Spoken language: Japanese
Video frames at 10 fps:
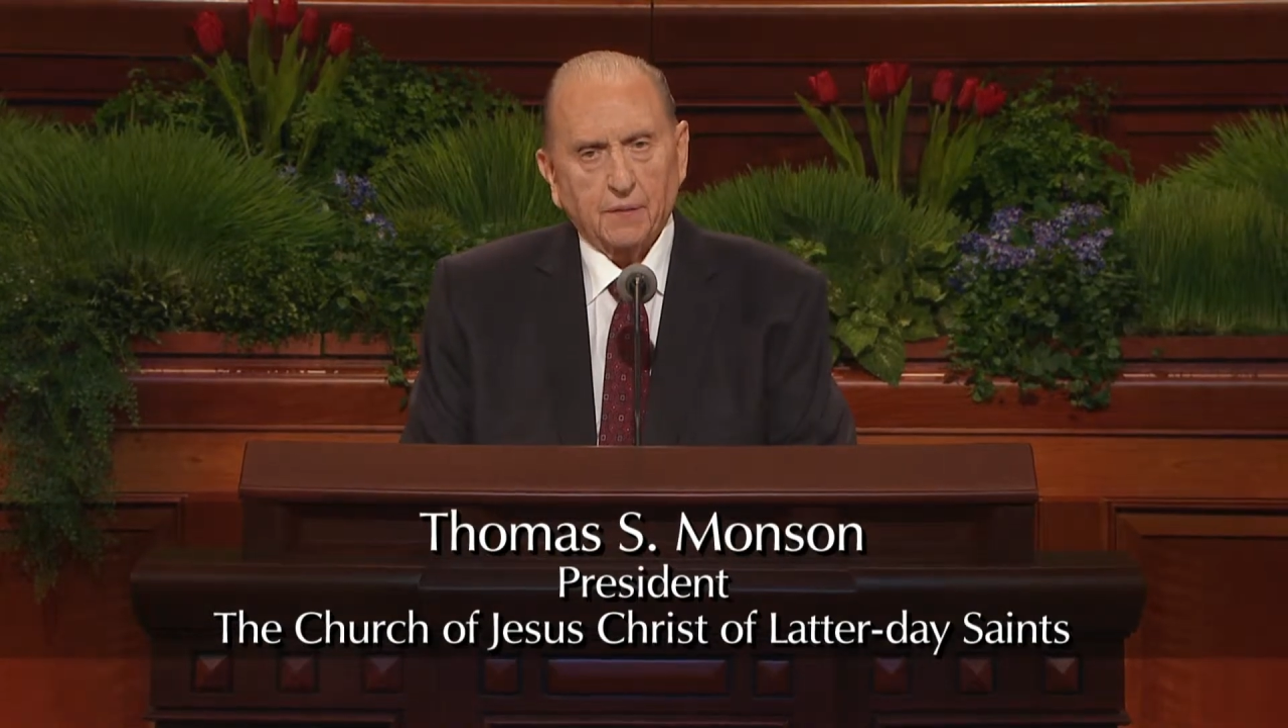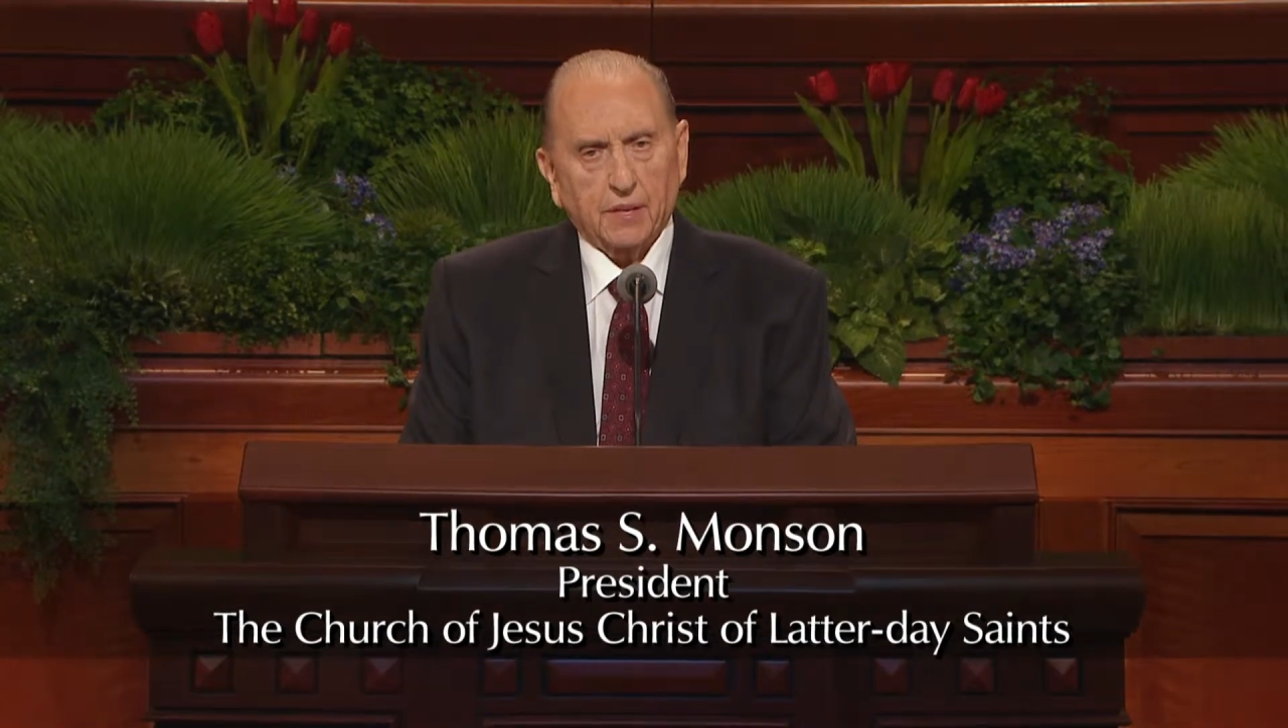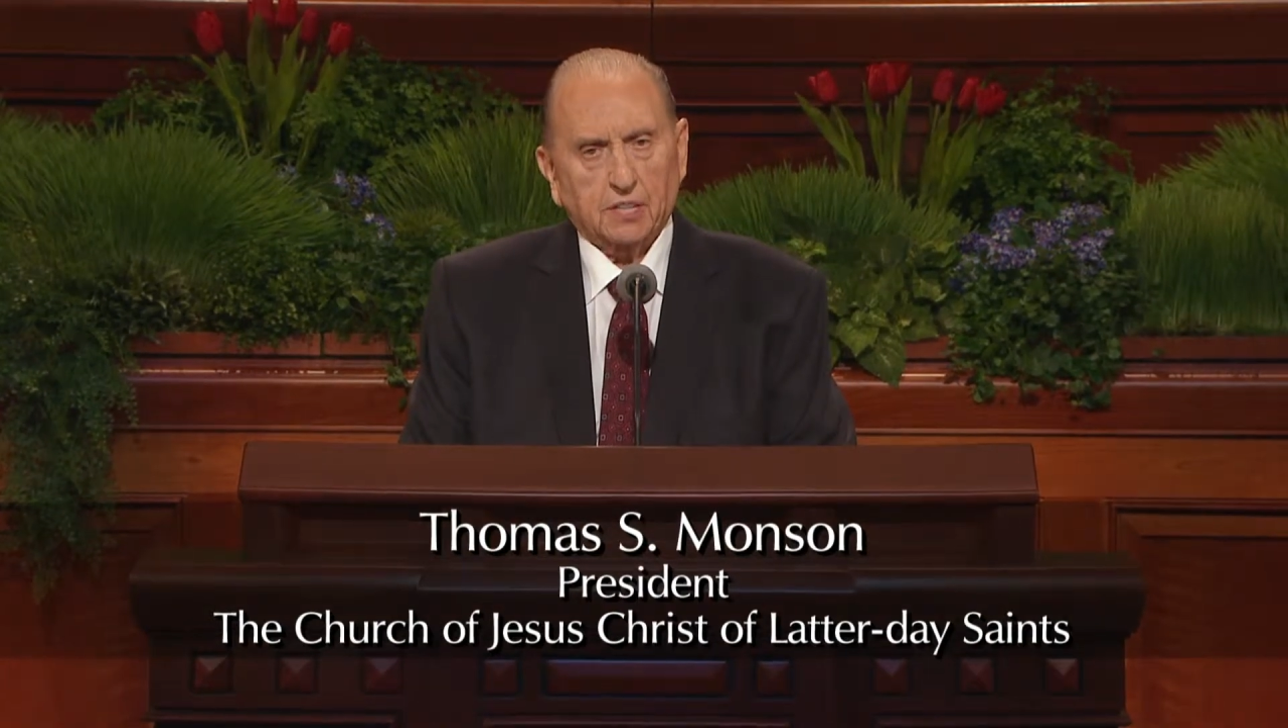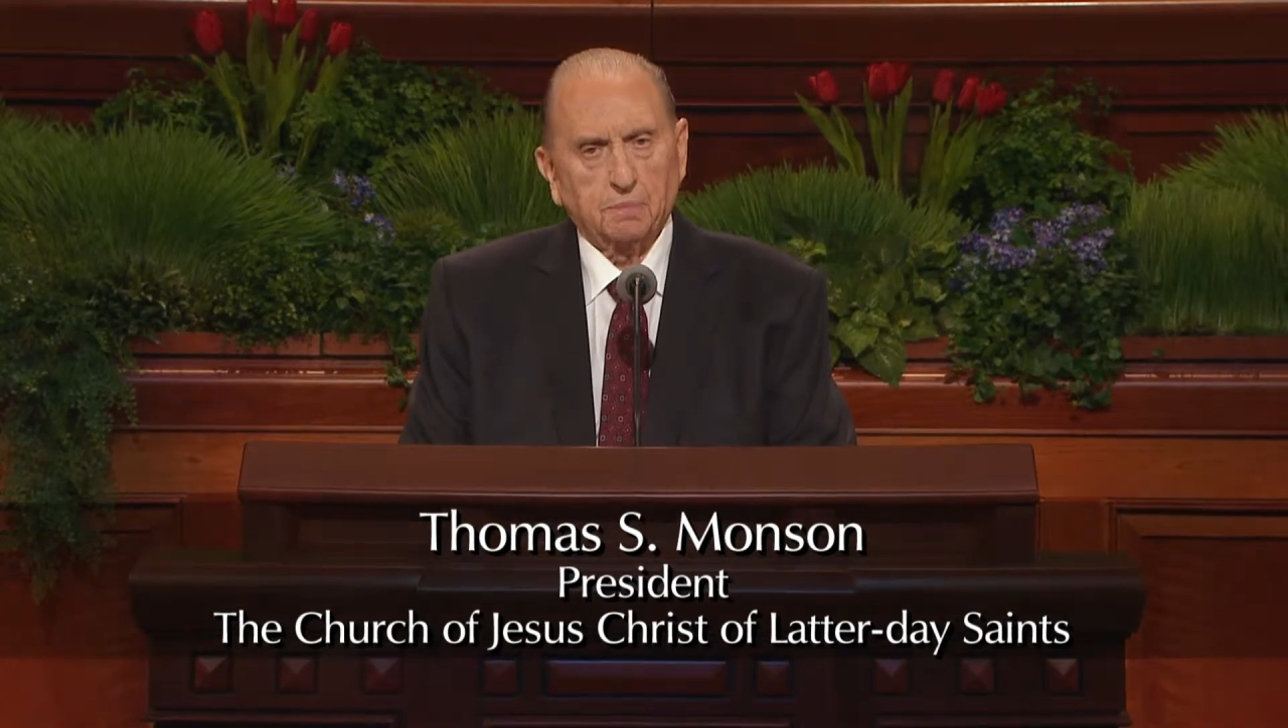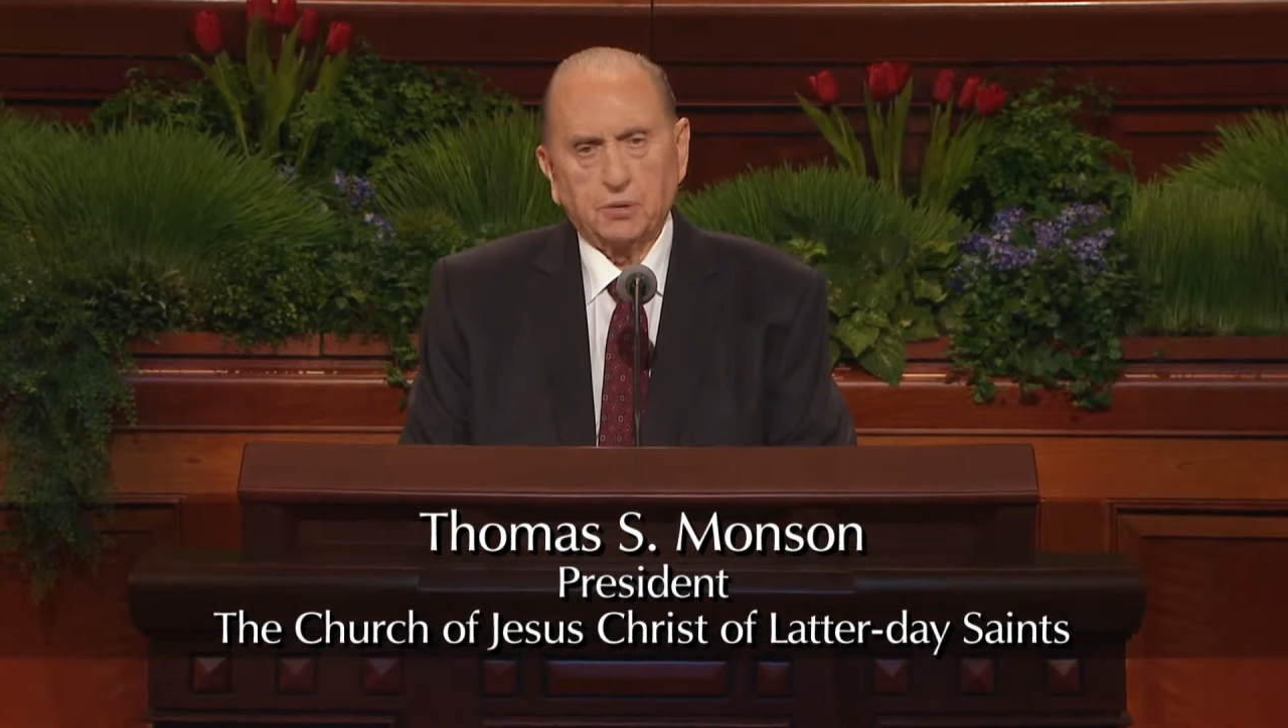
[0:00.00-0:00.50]

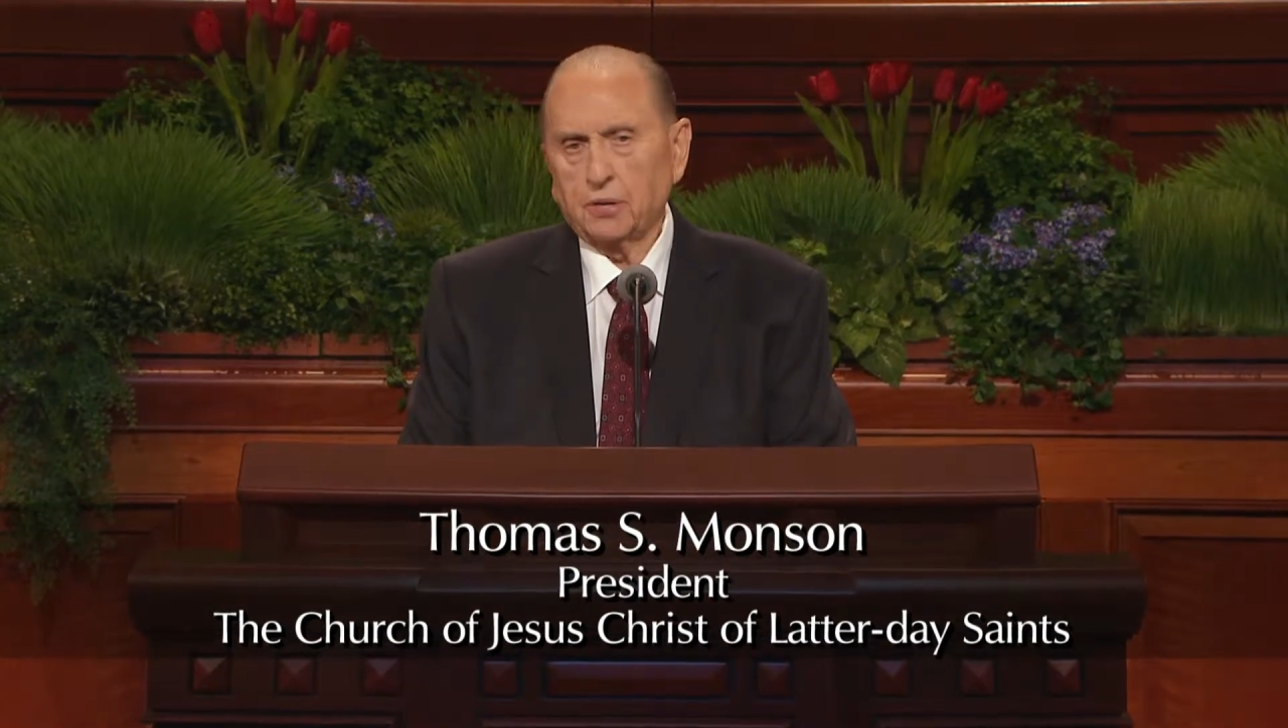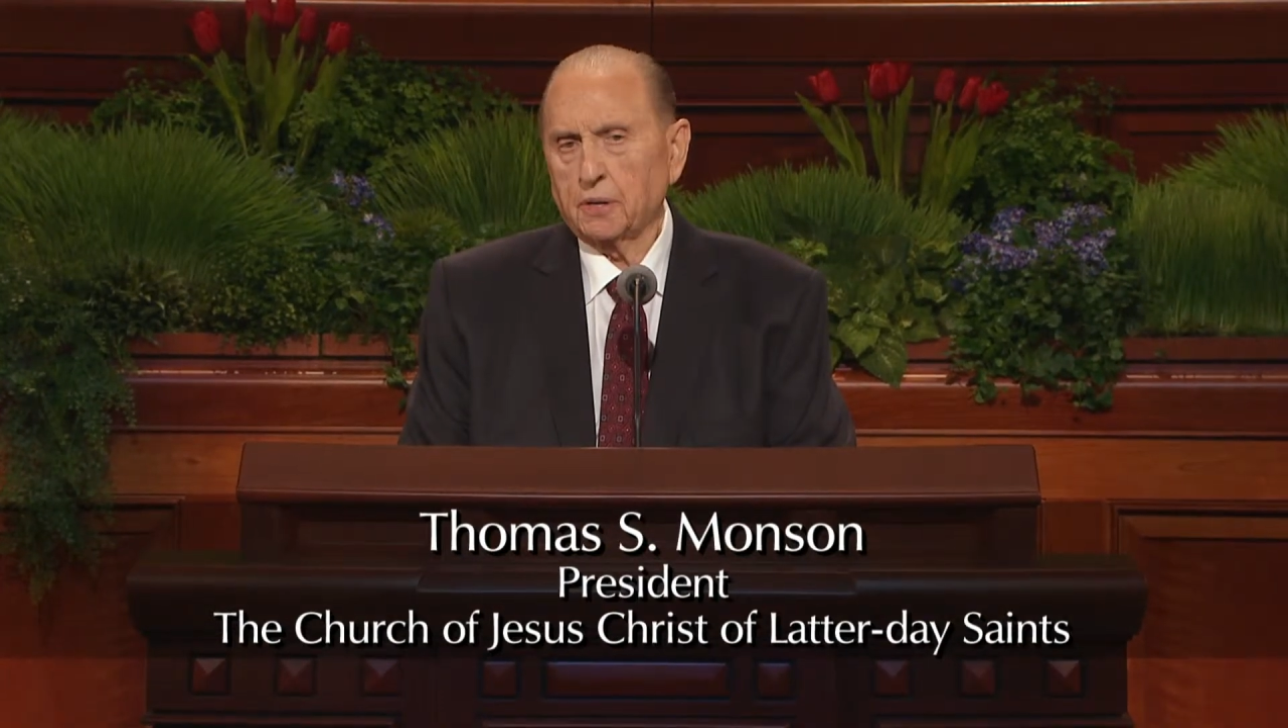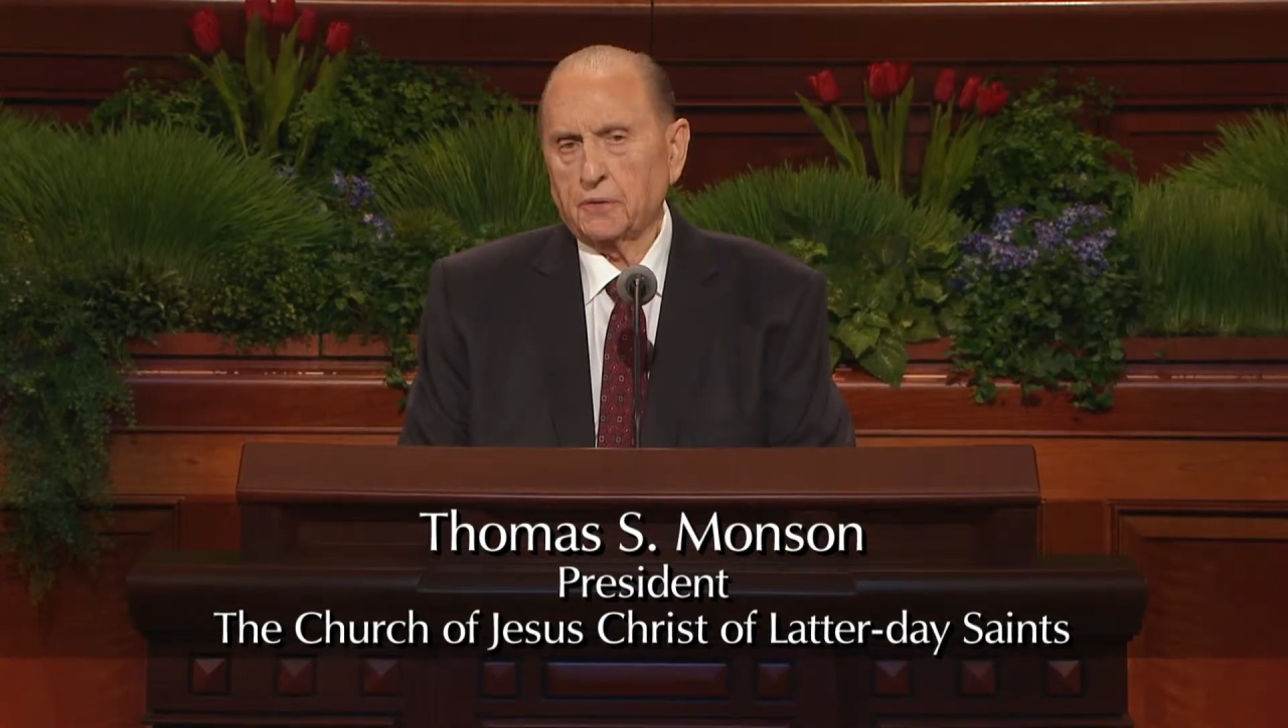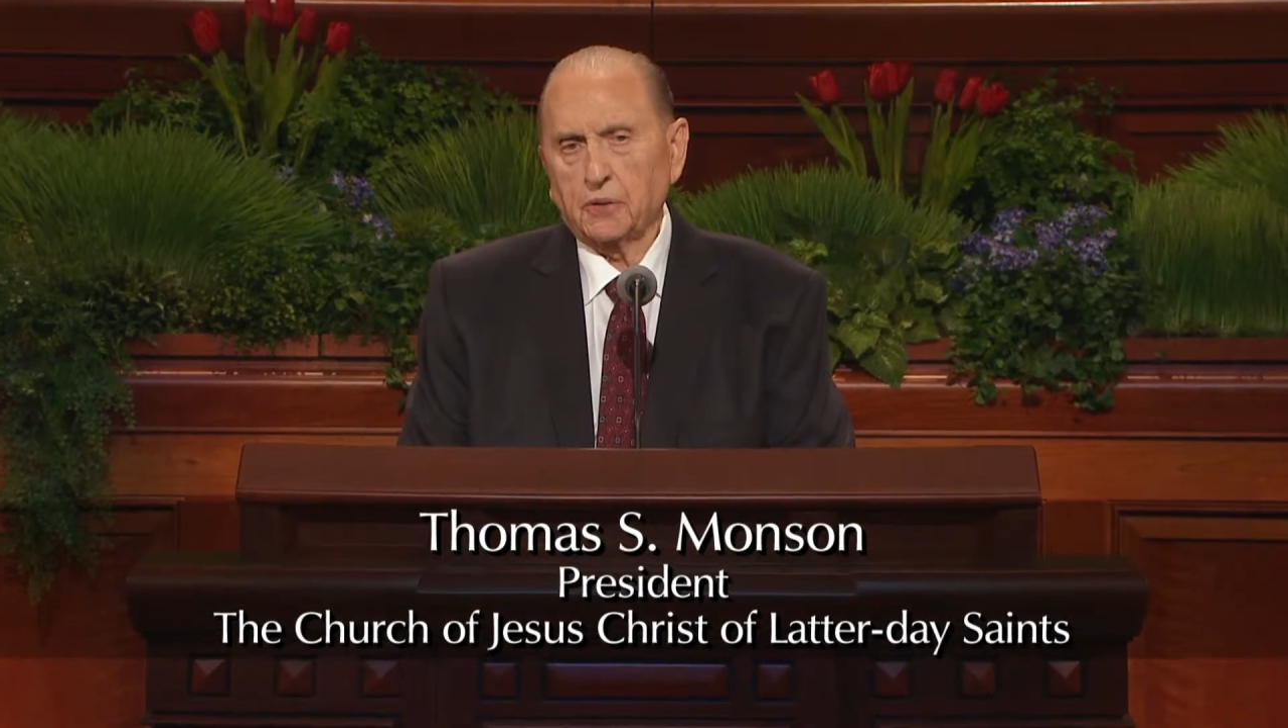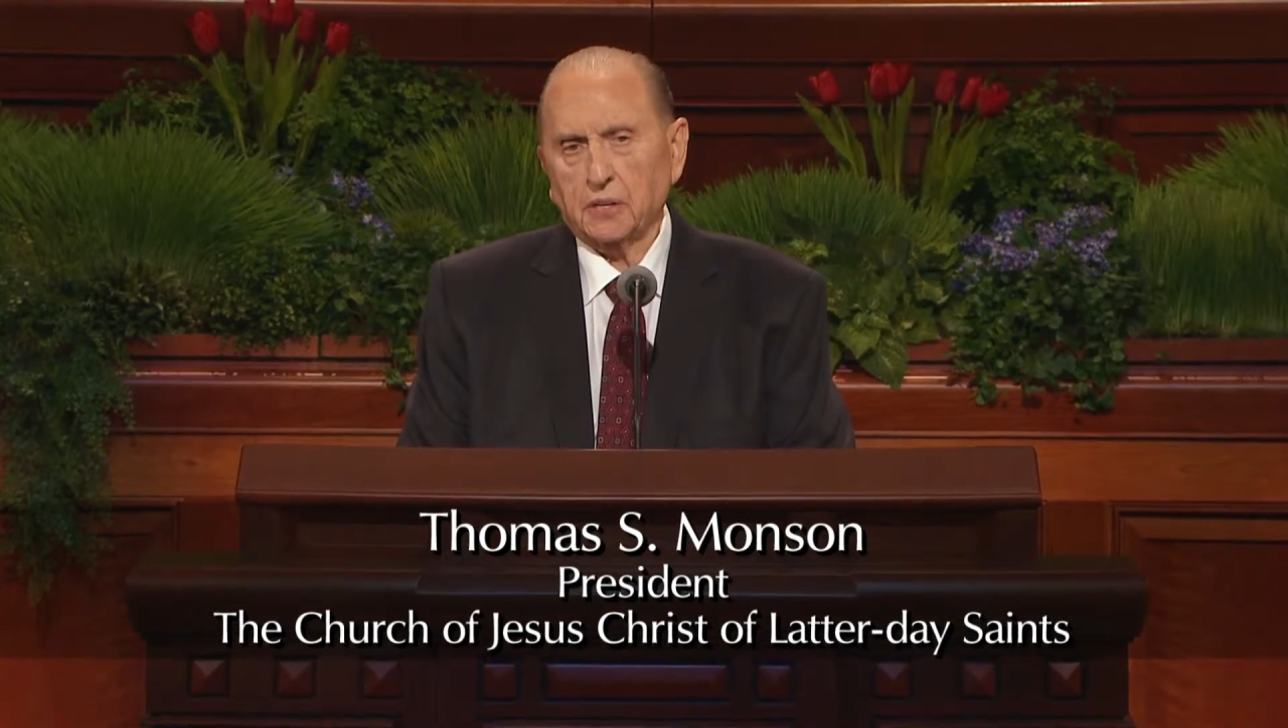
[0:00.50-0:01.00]
しい復活祭